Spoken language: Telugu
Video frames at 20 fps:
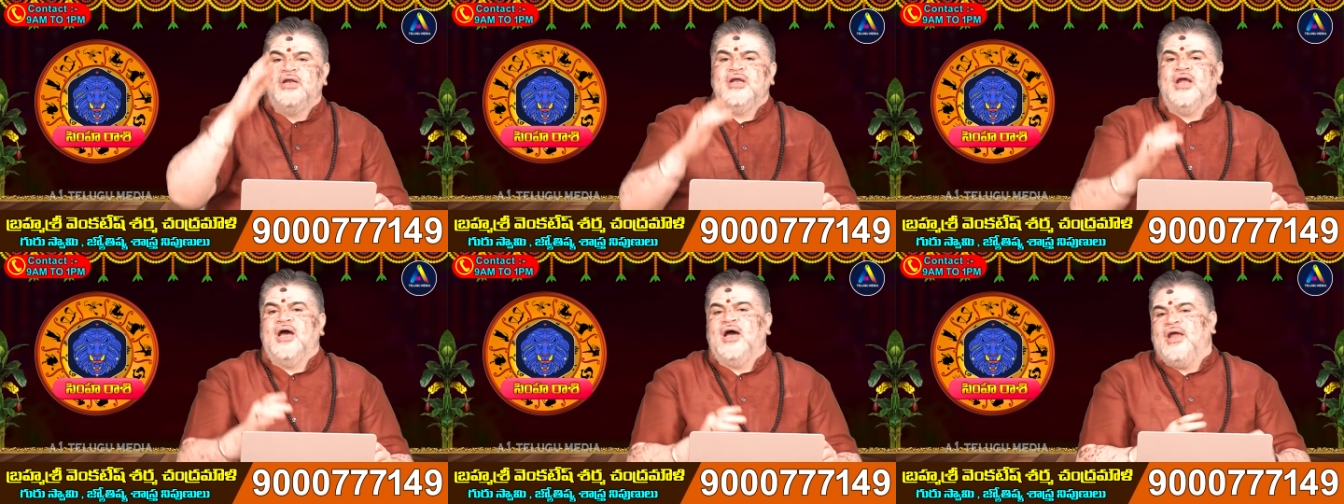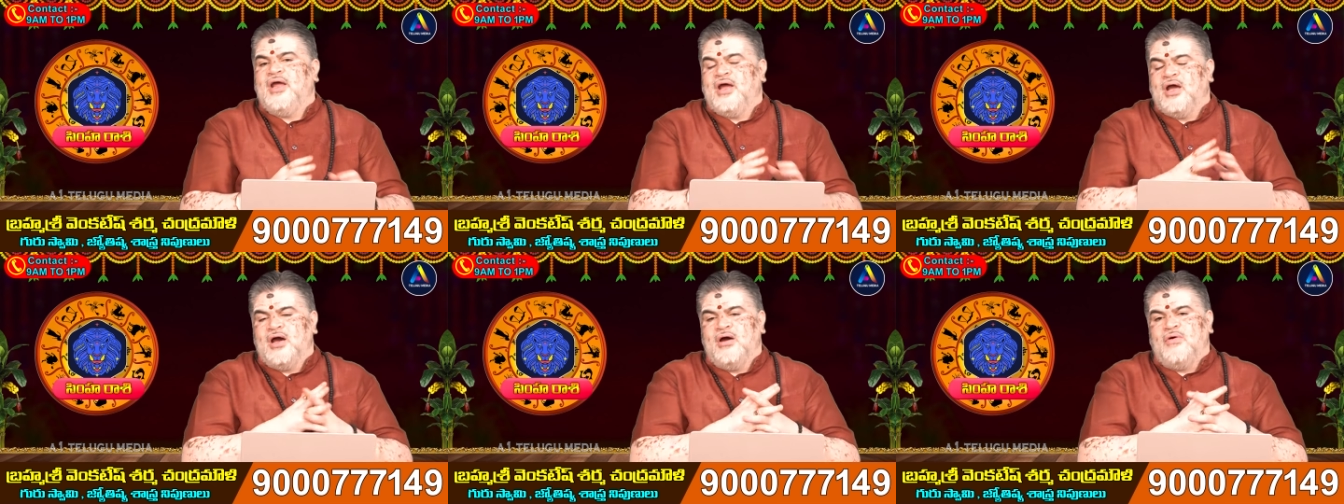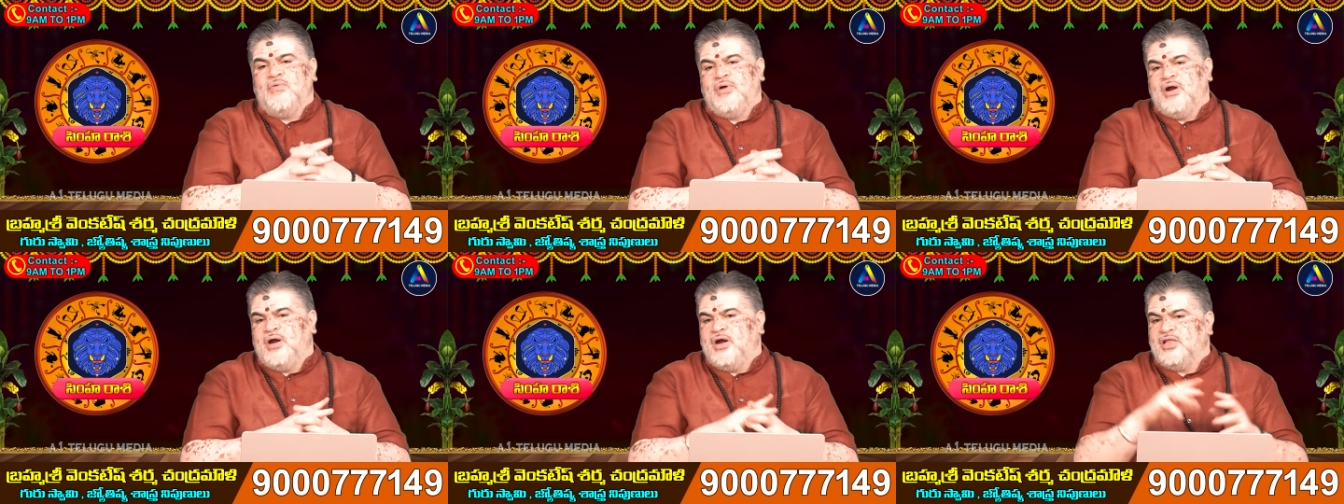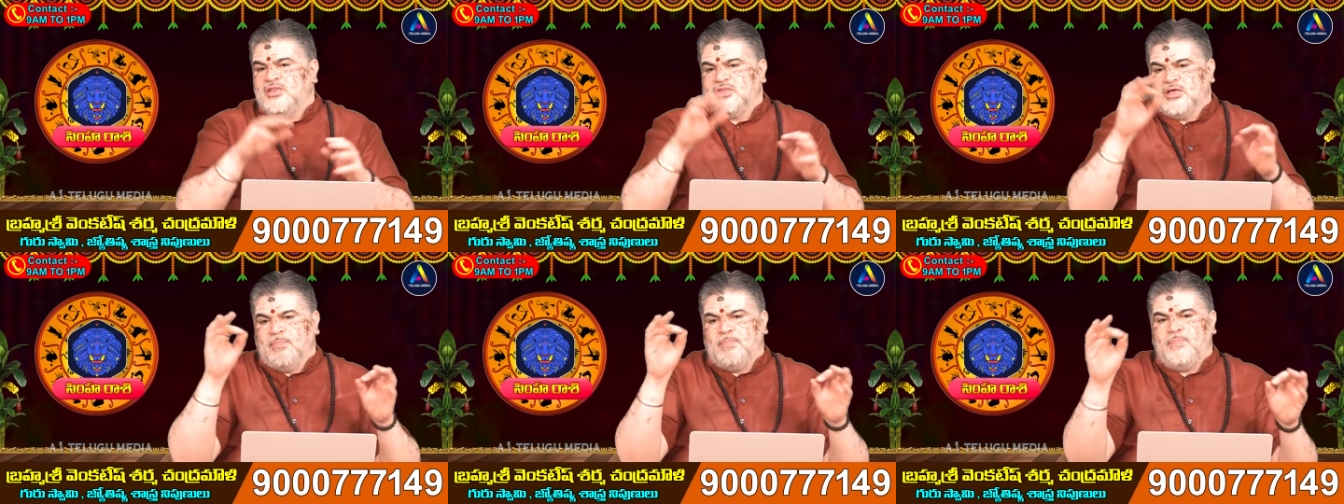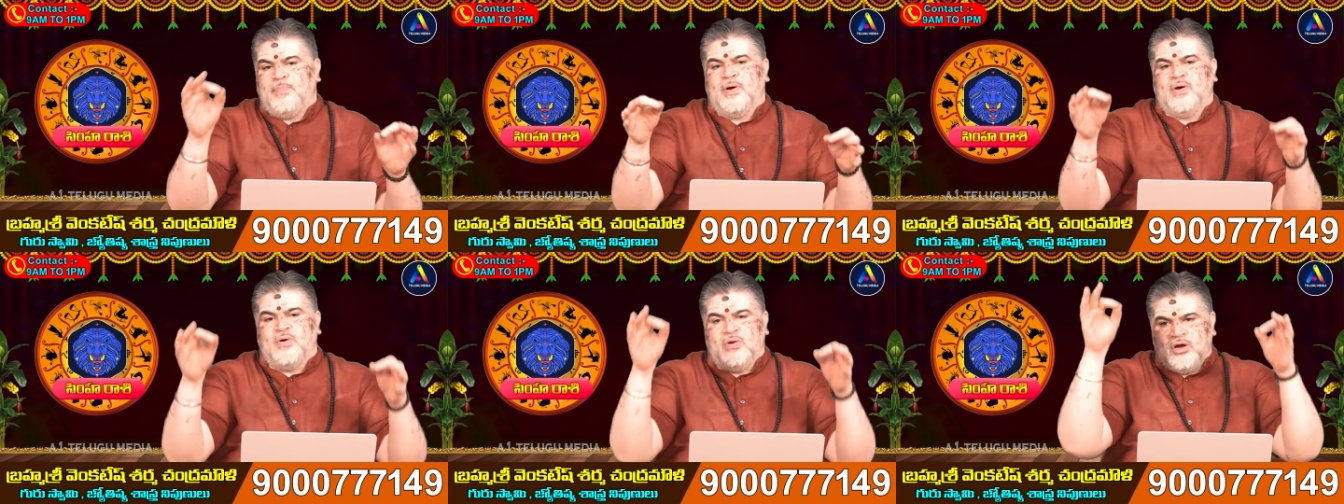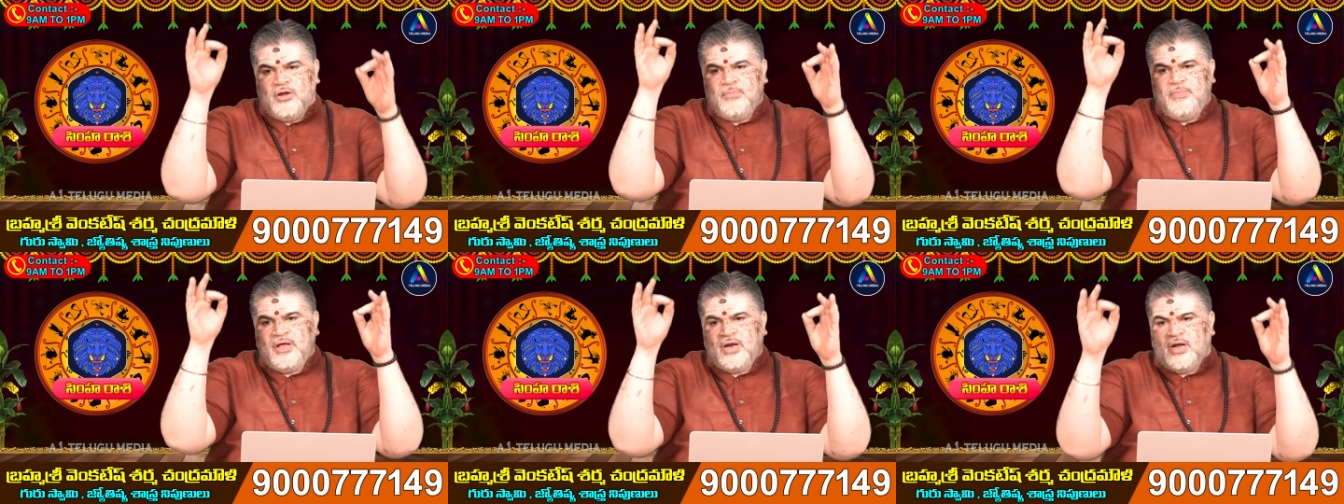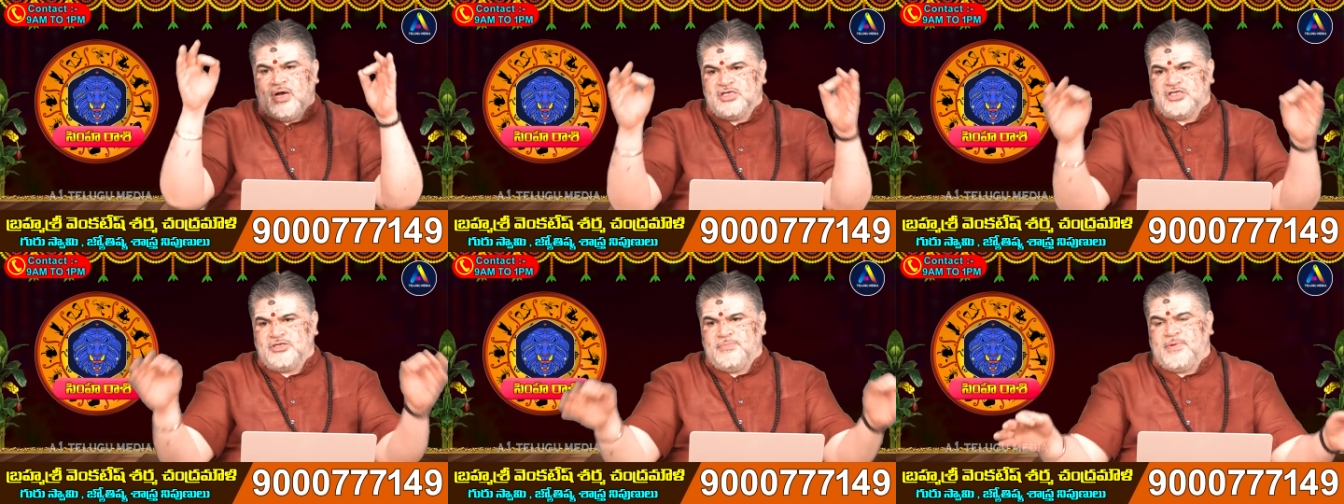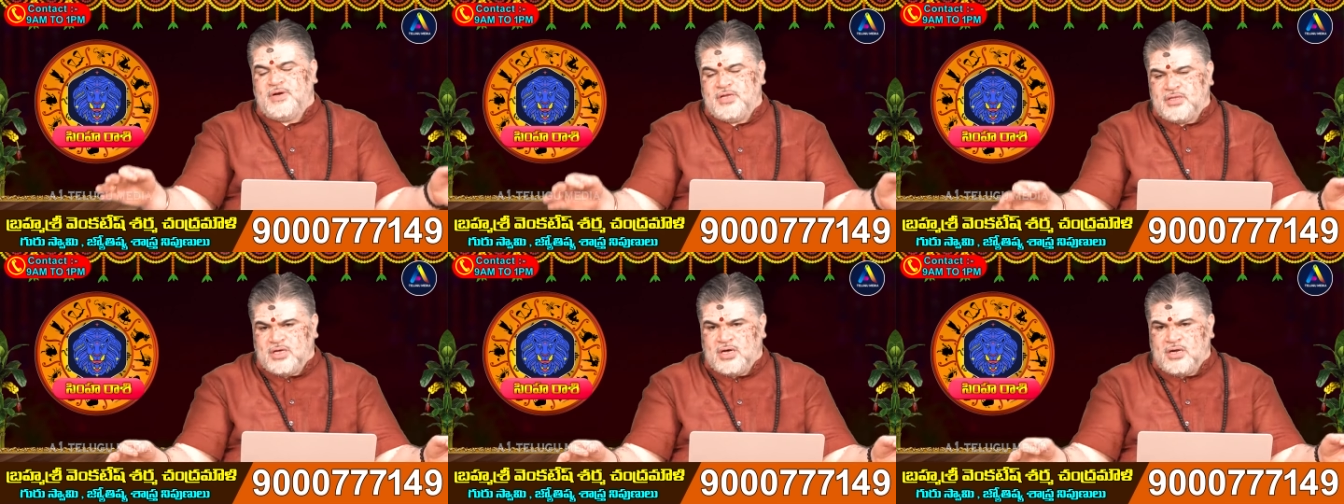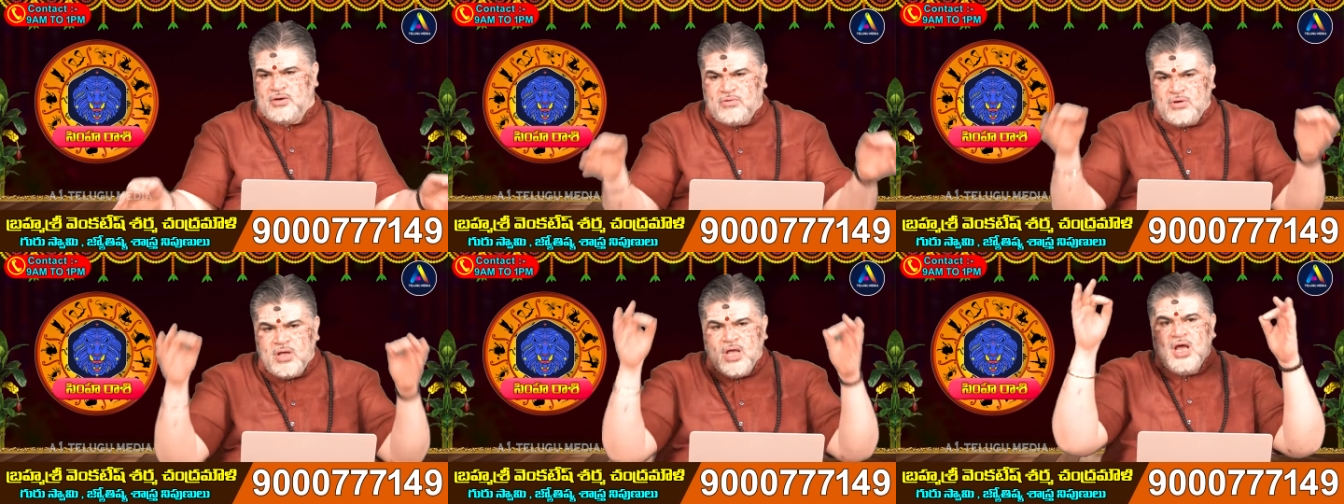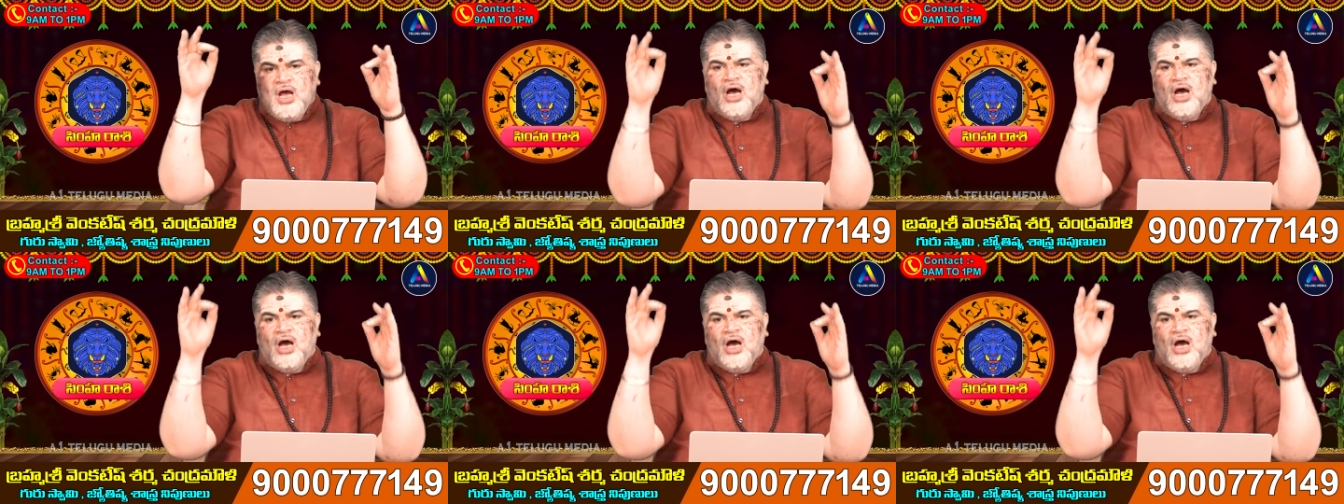న్యాయంగా ఉండండి తప్పకుండా మీ రాశి ఫలితాలు